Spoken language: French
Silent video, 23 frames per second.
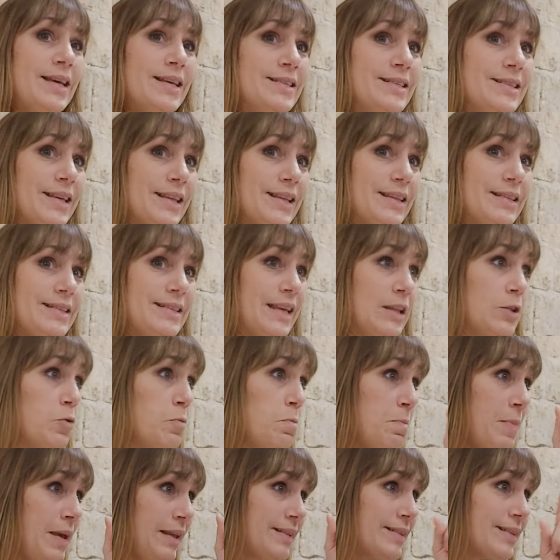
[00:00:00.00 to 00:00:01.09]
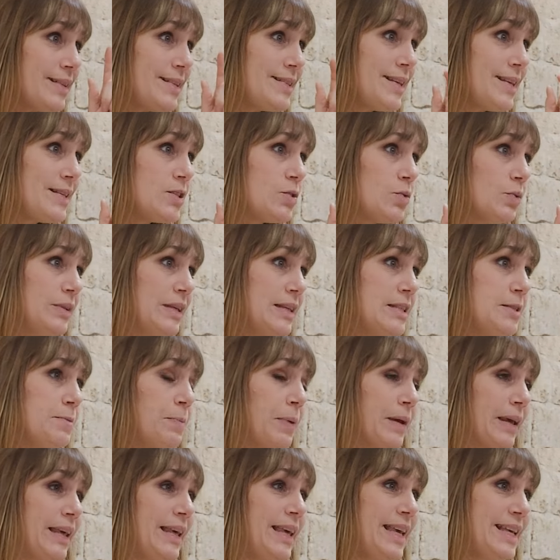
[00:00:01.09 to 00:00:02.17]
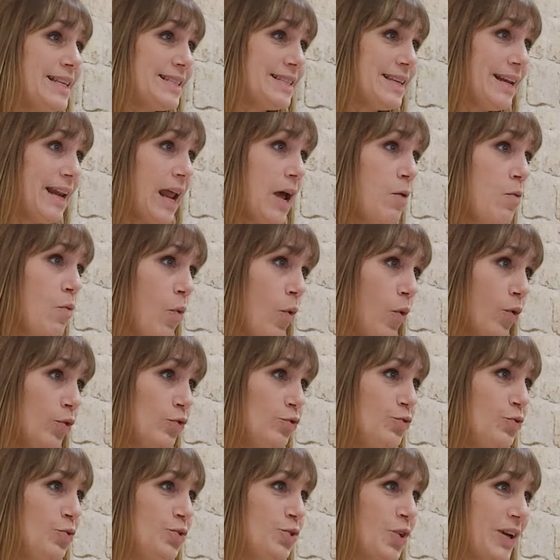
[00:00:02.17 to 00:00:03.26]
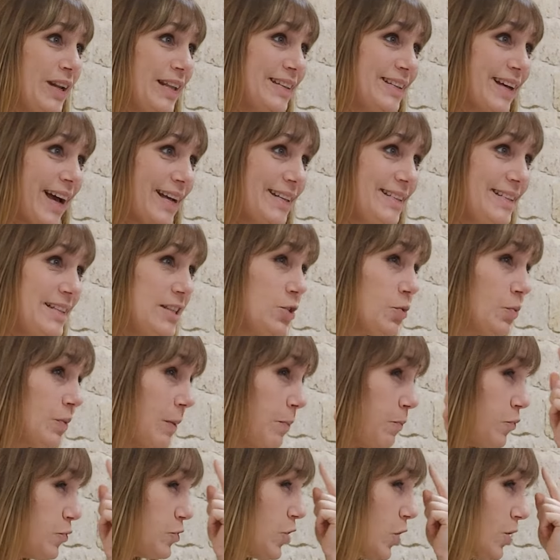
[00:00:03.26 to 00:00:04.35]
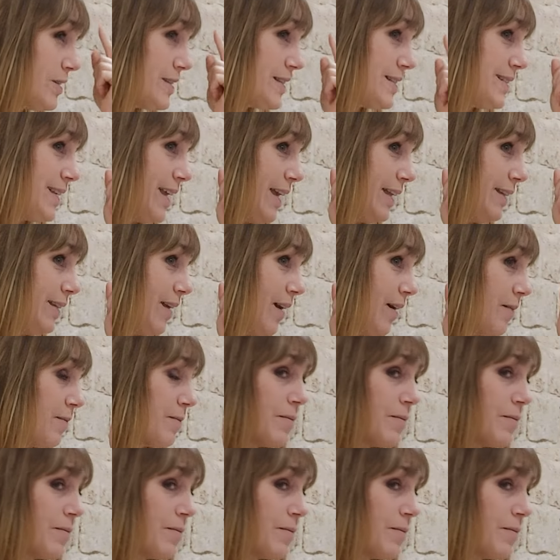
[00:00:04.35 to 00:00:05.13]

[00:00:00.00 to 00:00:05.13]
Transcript: c'est de maîtriser son esprit. Et c'est là où on retourne dans les traditions les plus anciennes.